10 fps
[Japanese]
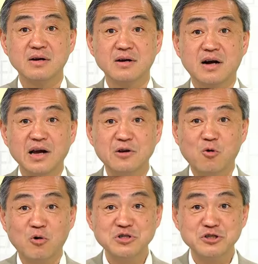開
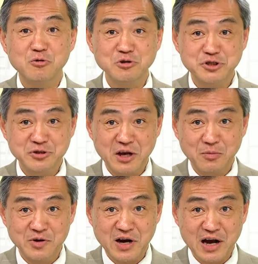港15周年を
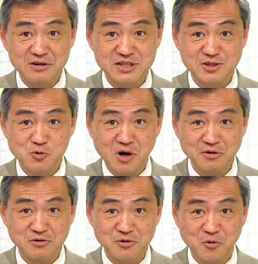迎える静岡
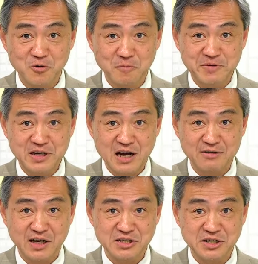空港の PR
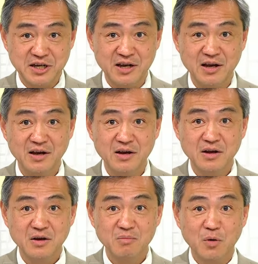大使に
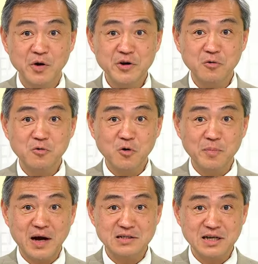桃色
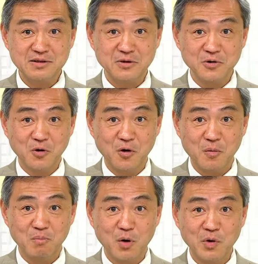クローバー Z の
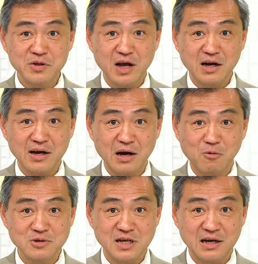桃田加奈
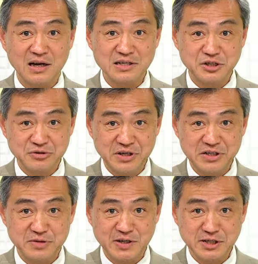子さんが就任
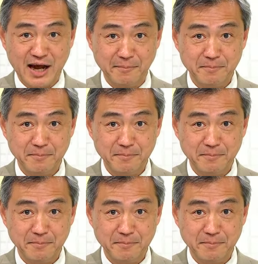しました